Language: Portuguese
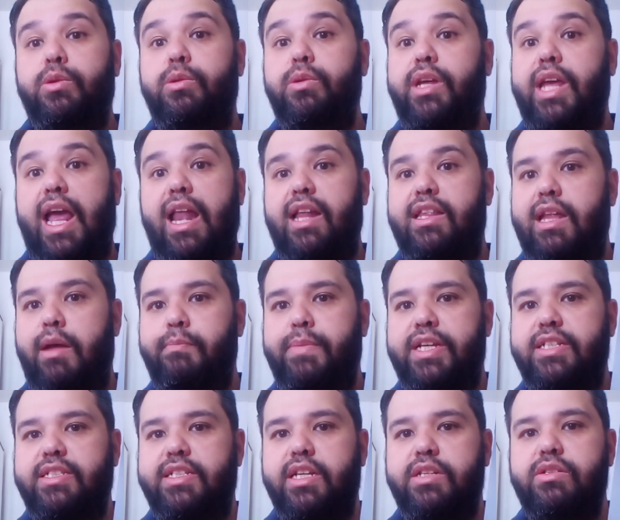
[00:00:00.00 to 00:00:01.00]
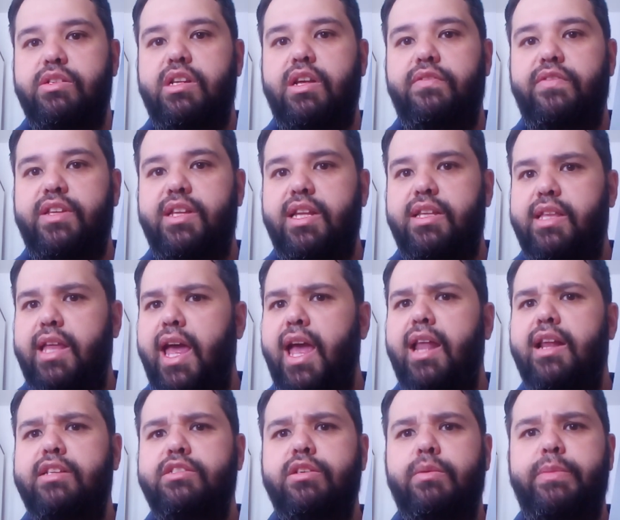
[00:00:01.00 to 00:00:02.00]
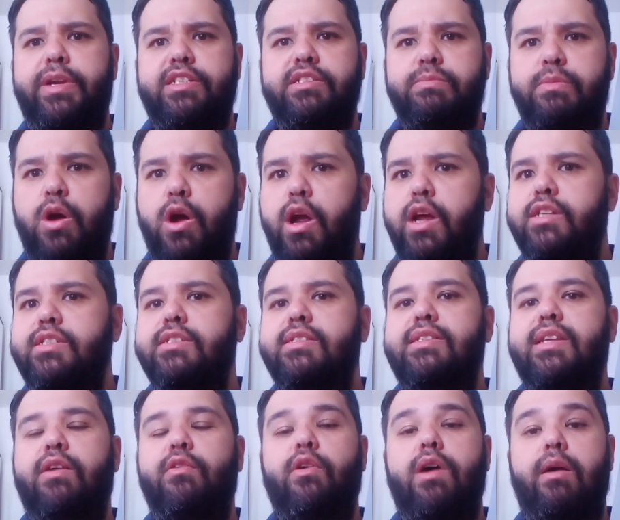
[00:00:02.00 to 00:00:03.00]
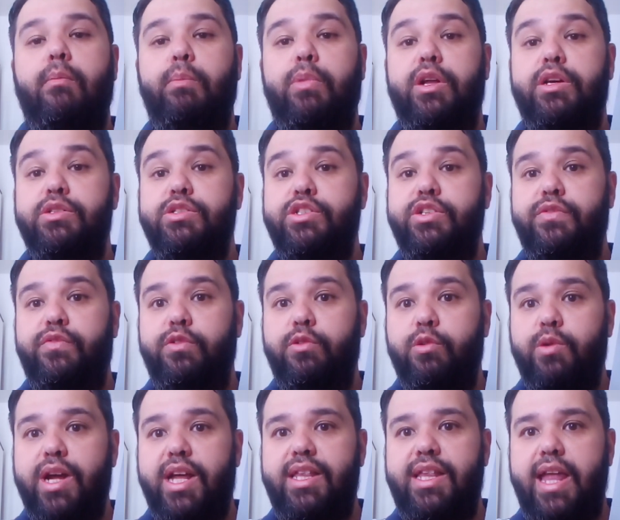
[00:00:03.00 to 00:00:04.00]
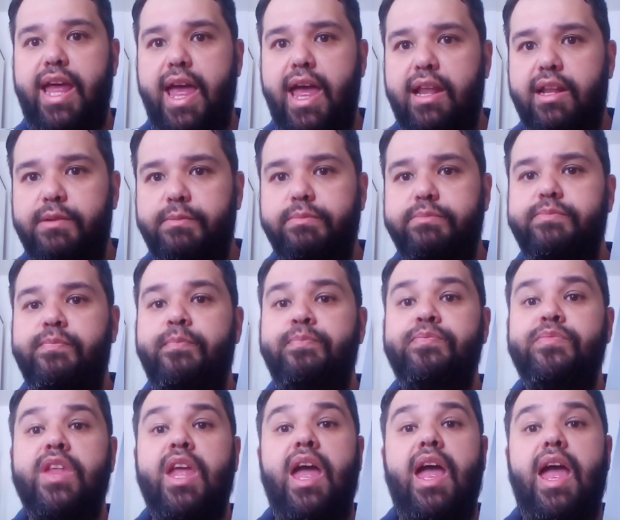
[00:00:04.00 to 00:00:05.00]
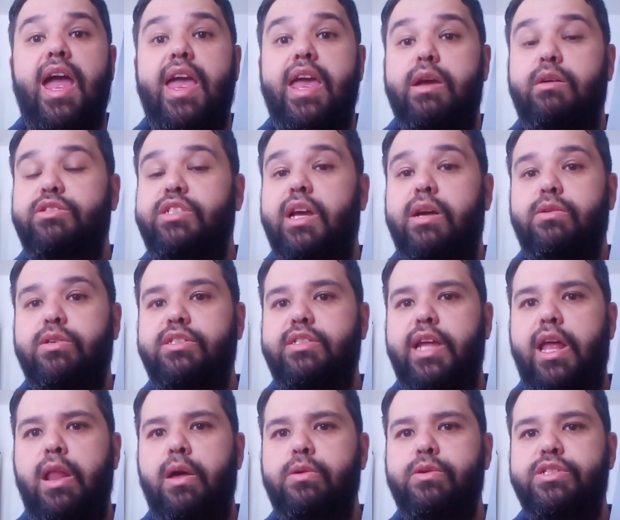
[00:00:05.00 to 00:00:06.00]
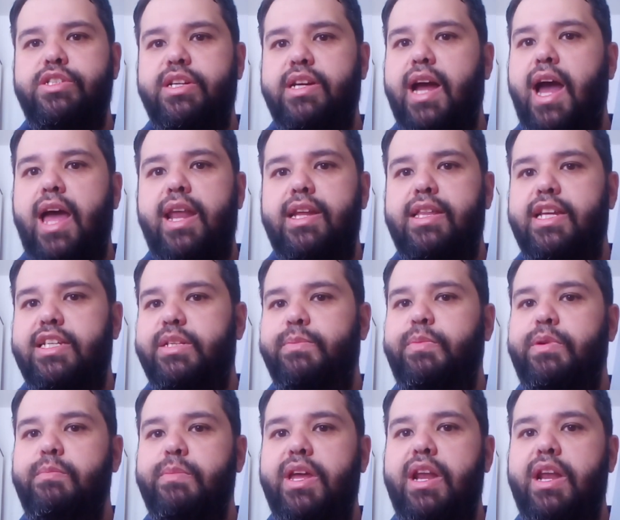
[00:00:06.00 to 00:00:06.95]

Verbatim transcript: tudo que ela está passando na vida dela, sobre as mortes, ao, plano de fuga dela. Eu já gostei logo de cara dessa